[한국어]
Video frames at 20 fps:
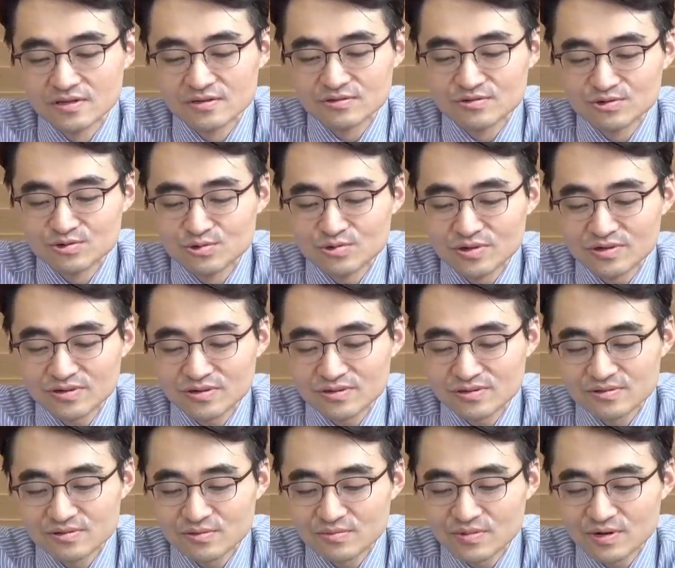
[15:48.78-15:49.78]
의료회사들
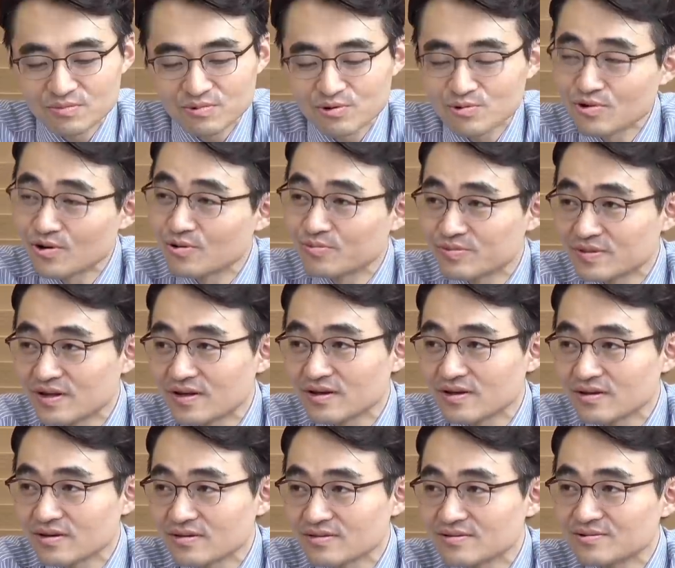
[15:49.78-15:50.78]
정말 볼 거 없다
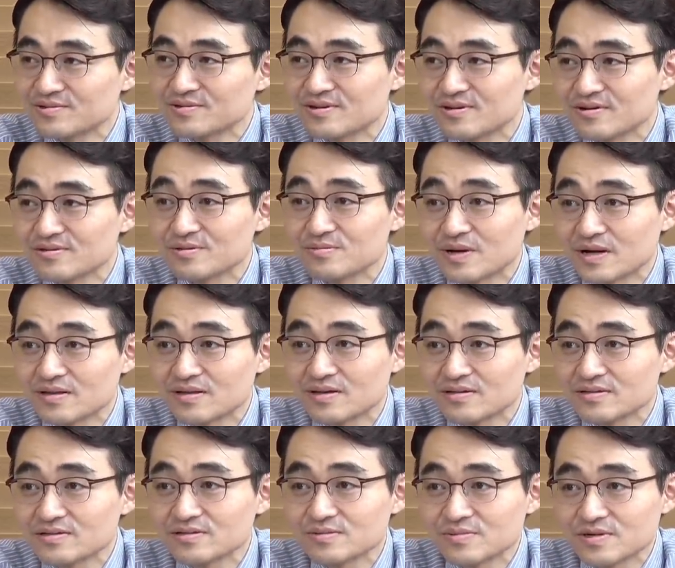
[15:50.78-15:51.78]
이런 생각도 많이
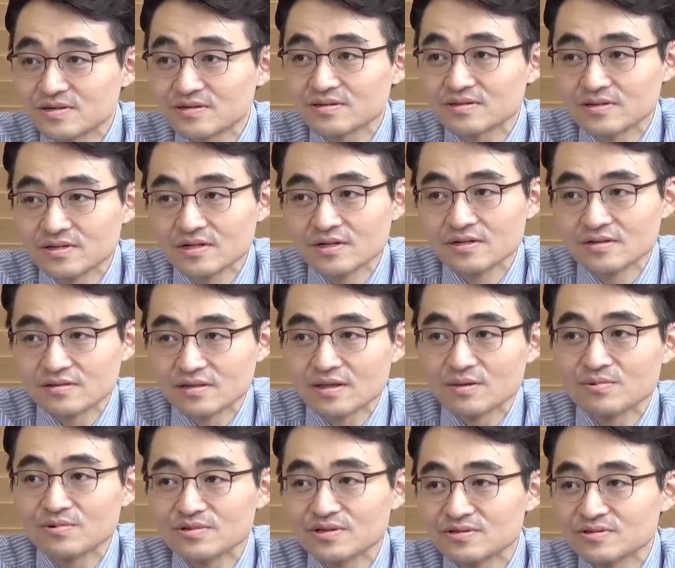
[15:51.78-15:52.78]
하시지만 음.
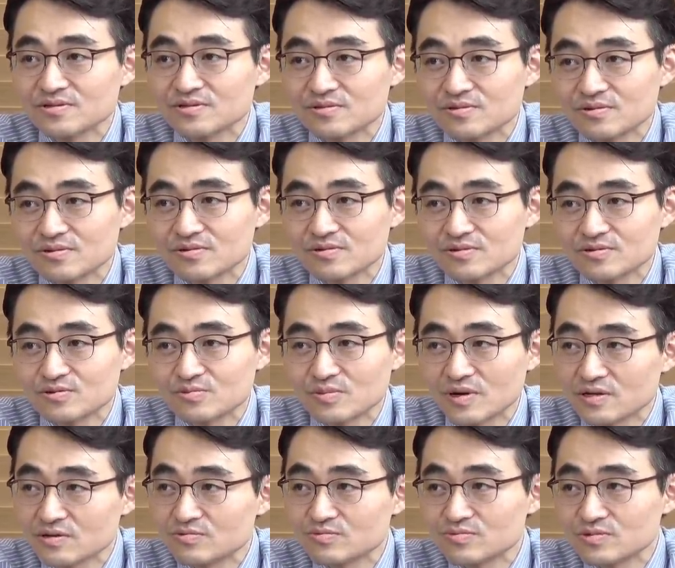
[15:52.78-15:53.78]
내면에서는 이런 것들이 좀
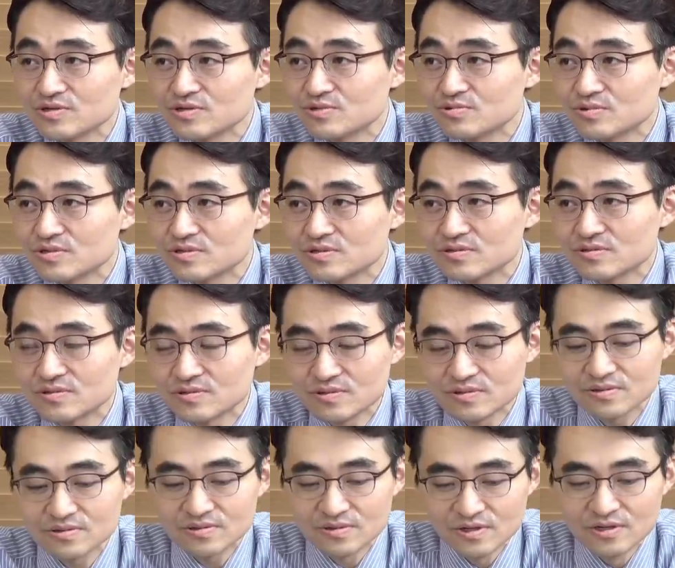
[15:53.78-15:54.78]
많이 움직이고 있어서
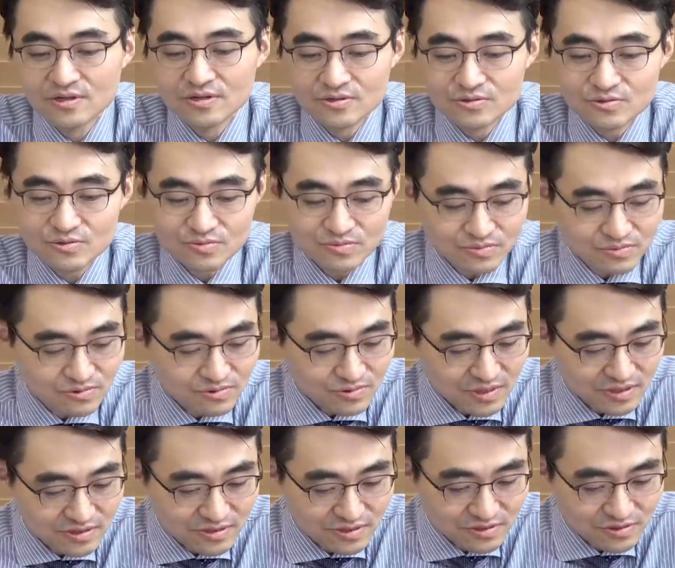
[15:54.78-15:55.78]
음. 좀
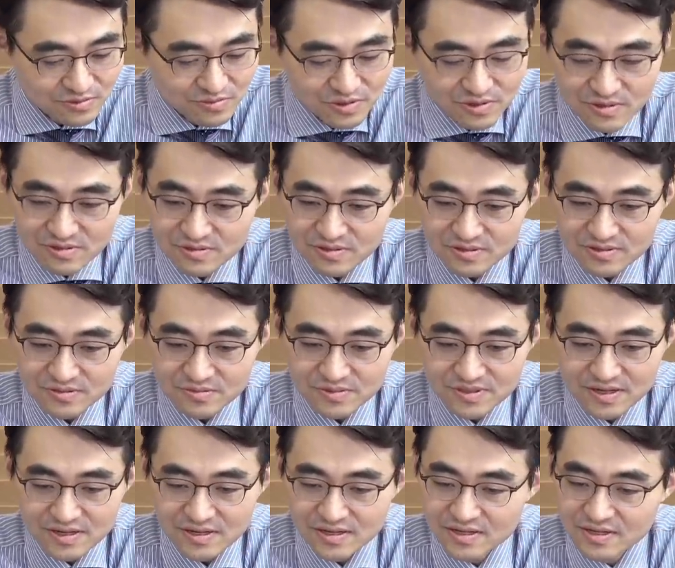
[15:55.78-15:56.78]
관찰은 좀 필요할 것
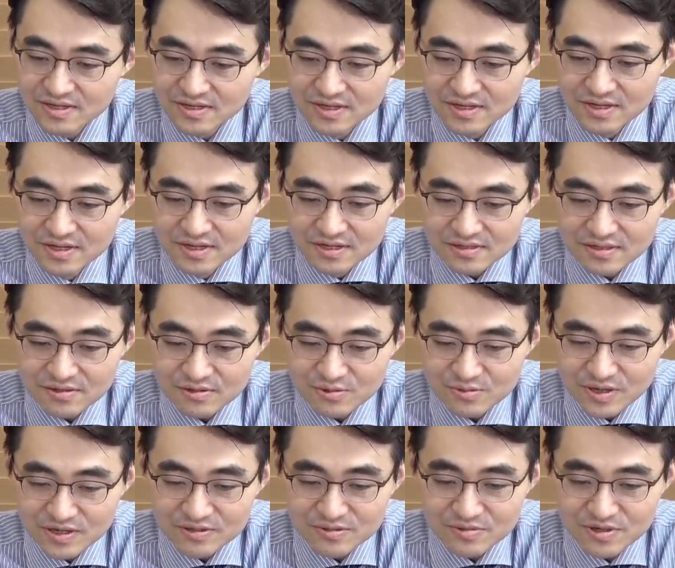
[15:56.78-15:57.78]
같습니다. 음. 자 그리고
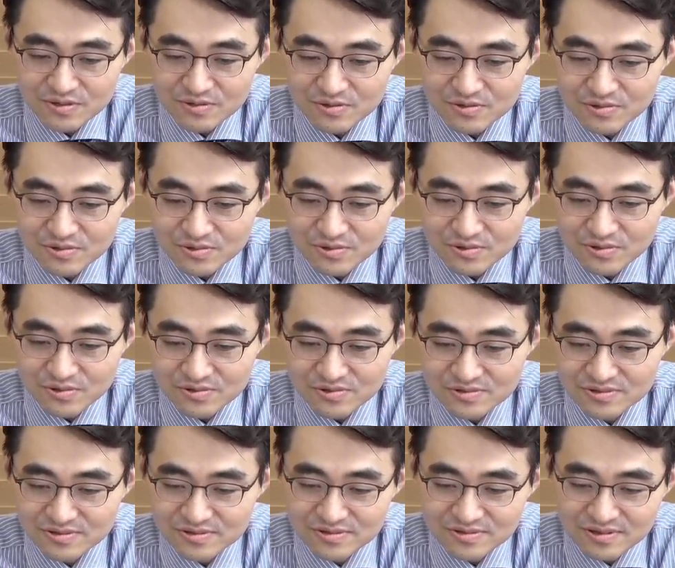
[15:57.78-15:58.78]
마지막으로
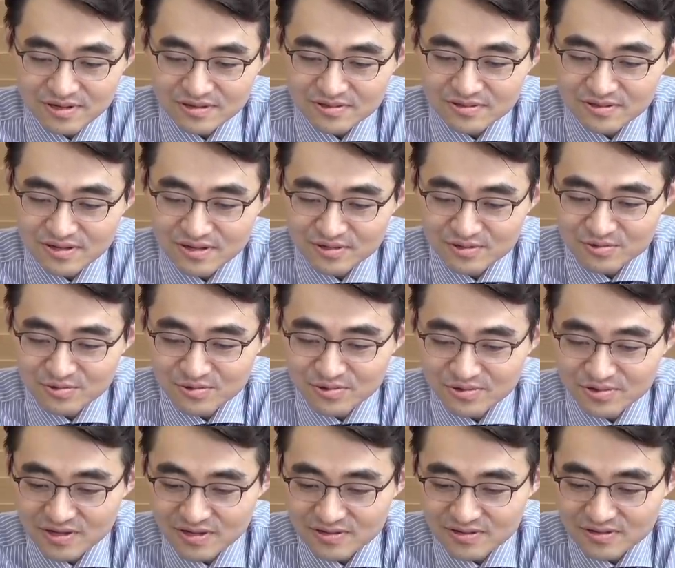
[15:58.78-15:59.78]
그
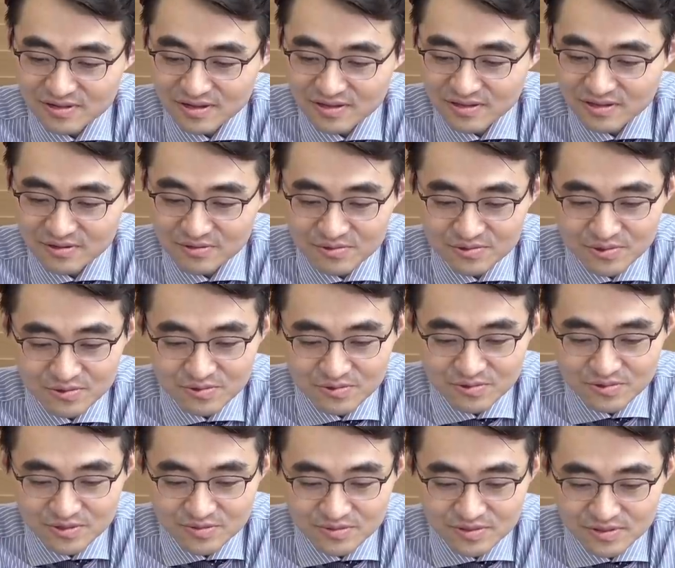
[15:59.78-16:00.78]
SK증권의 그 한대훈
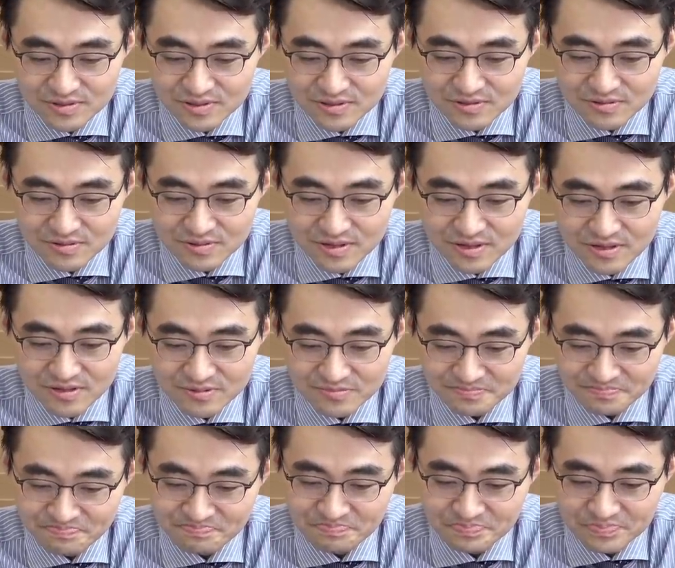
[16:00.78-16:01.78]
연구원님 쓰신 건데
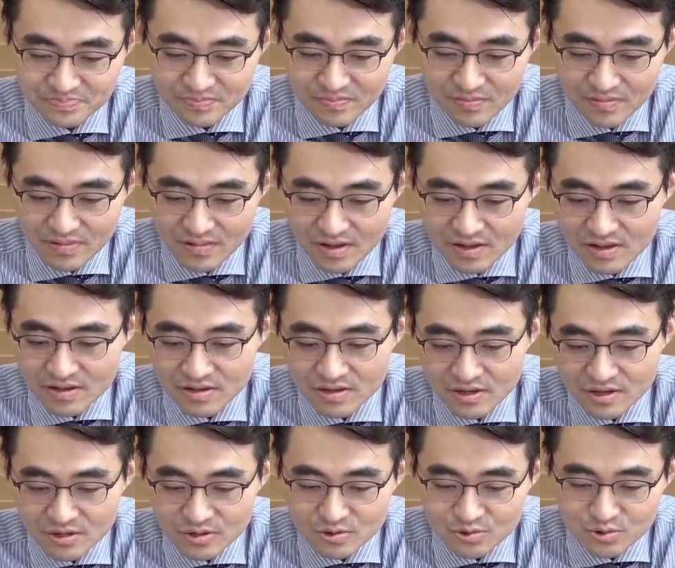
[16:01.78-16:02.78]
네.
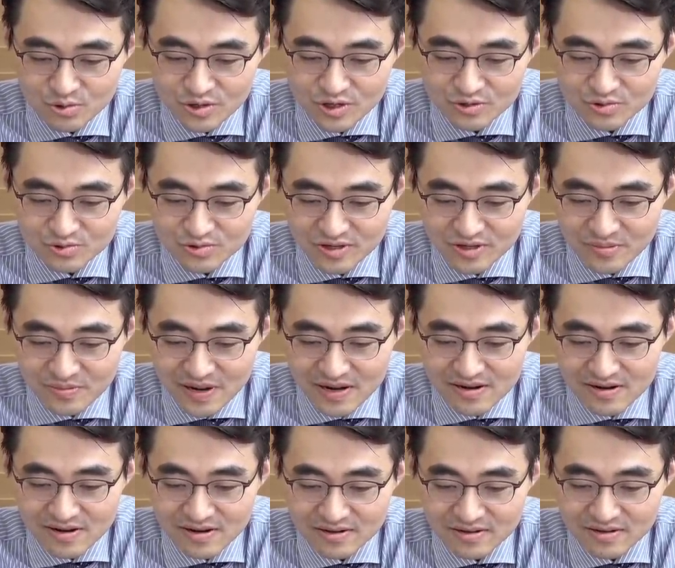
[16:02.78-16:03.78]
소외주들의
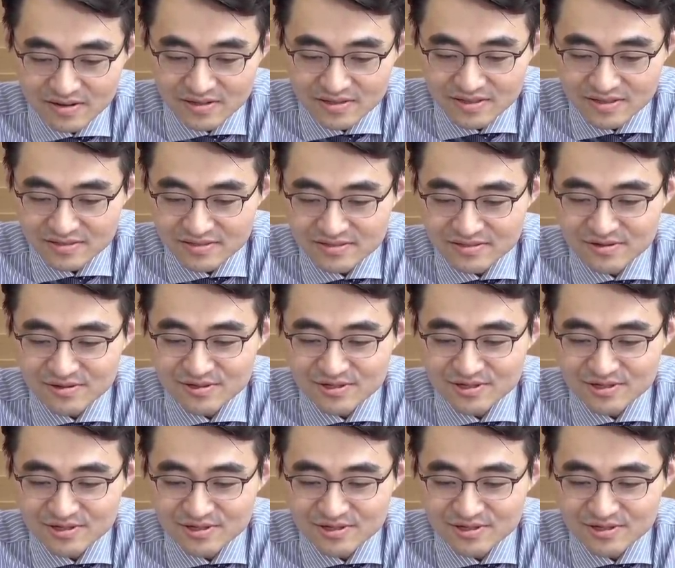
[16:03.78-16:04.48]
반란과 이제 그걸